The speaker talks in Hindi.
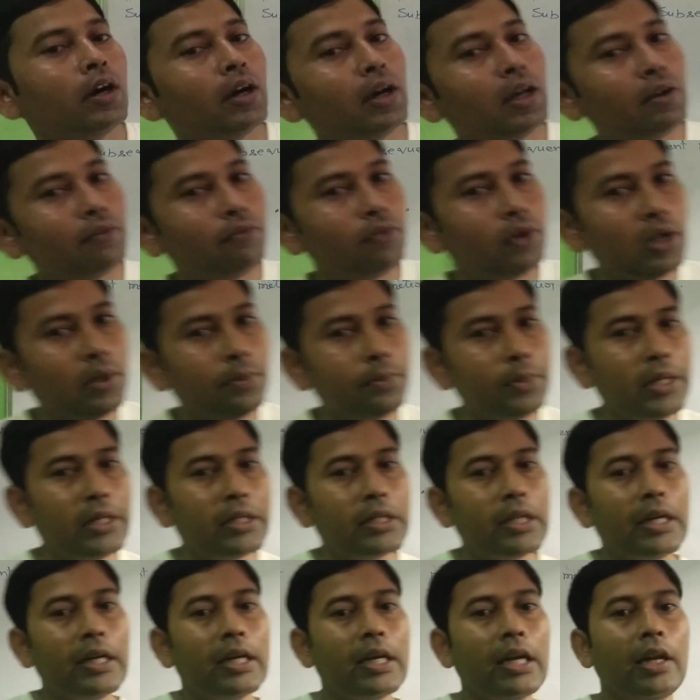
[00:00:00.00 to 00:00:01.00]
तो हर वन
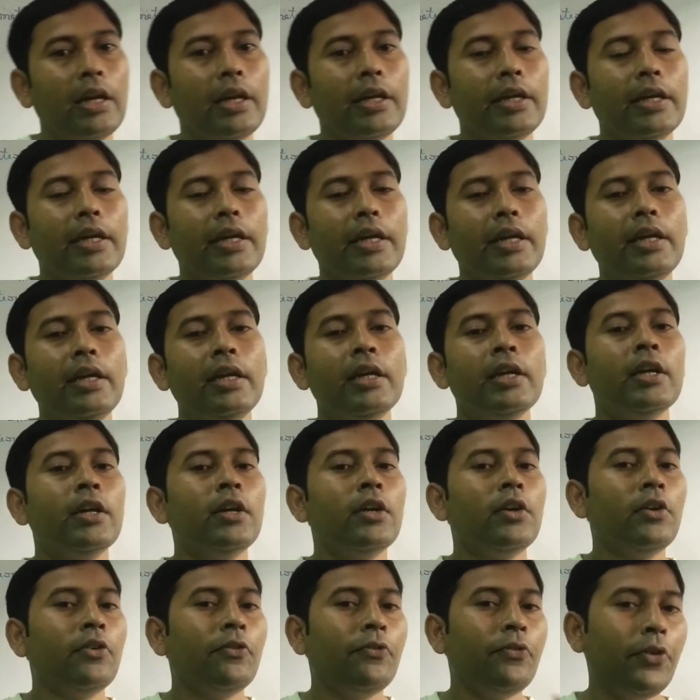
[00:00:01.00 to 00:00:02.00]
मीटर के लिए
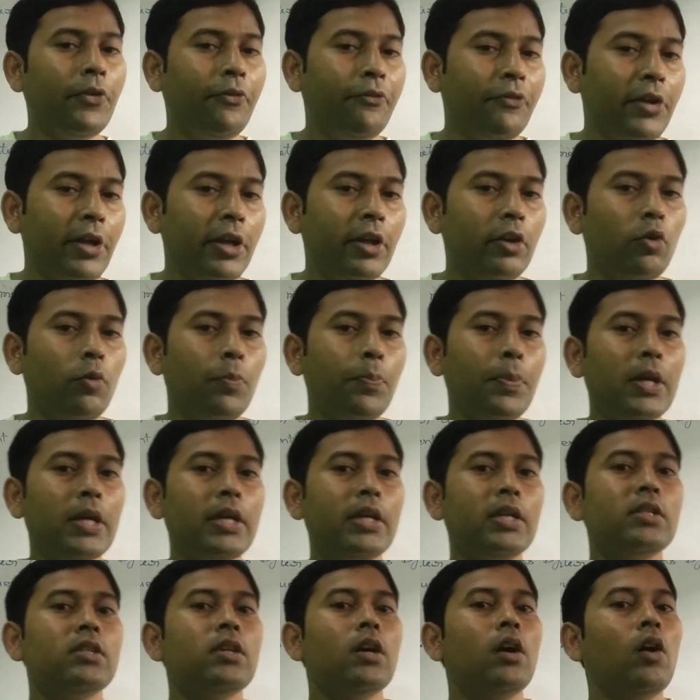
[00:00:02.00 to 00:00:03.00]
फिफ्टी
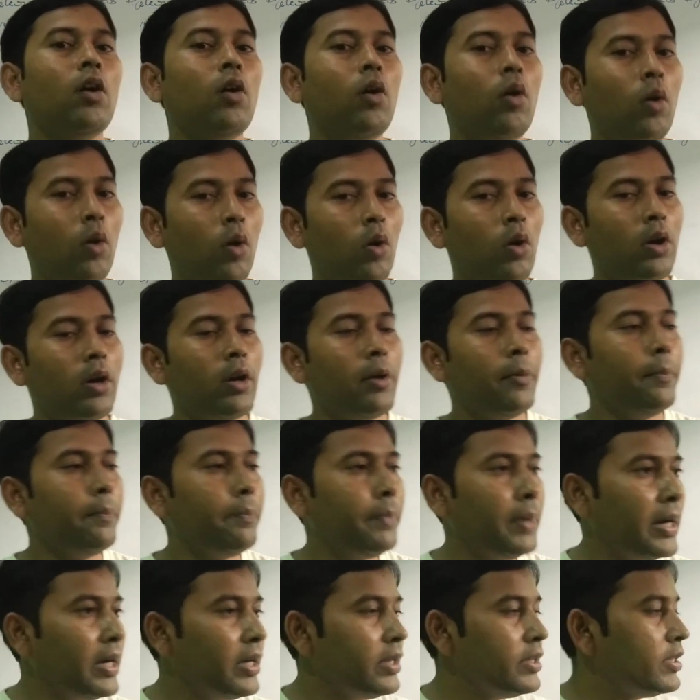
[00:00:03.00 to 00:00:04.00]
रुपीज़ और
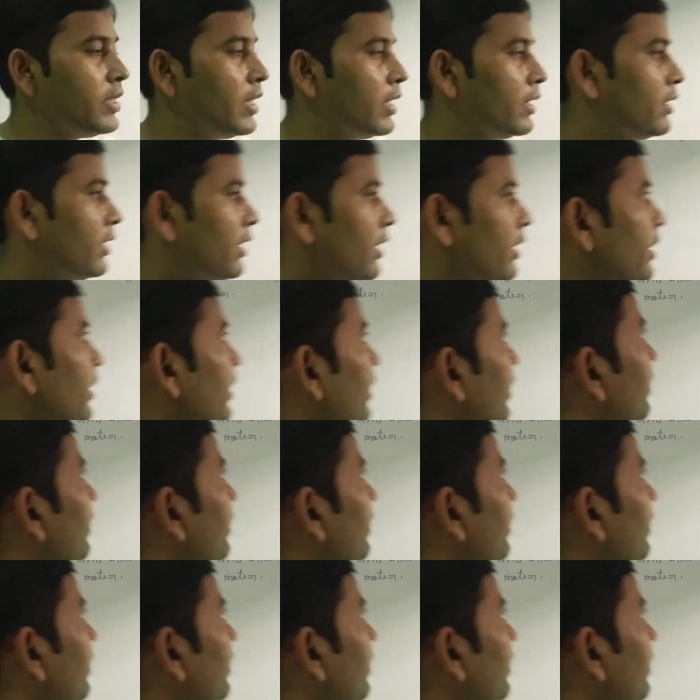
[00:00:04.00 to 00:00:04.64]
बढ़ जाते